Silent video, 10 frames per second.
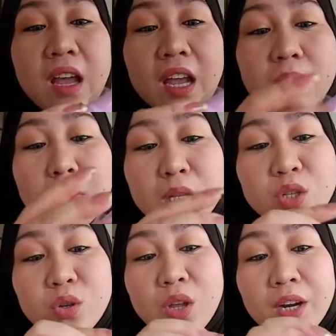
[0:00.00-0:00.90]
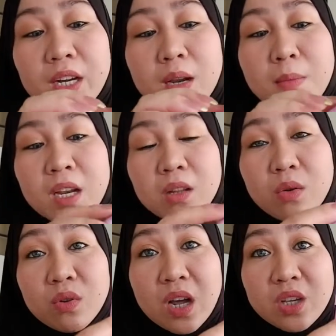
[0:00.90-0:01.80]
And medyo dark naman
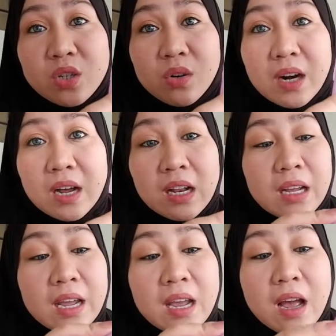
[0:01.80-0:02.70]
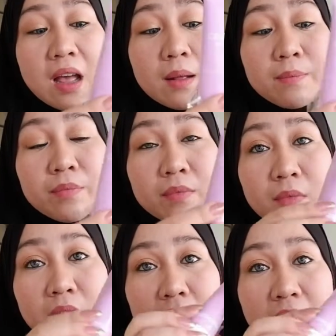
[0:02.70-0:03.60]
itong natural. Kaya,
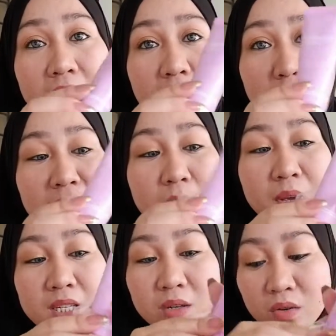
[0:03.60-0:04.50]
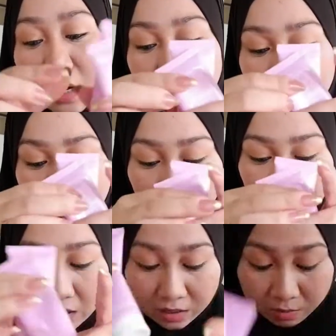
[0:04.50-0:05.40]
ayan, minimix ko na lang silang
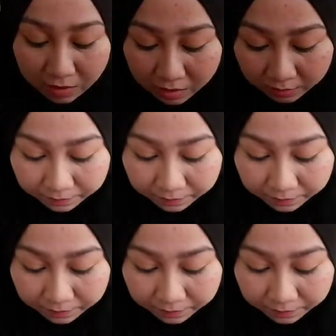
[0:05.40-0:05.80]
dalawa.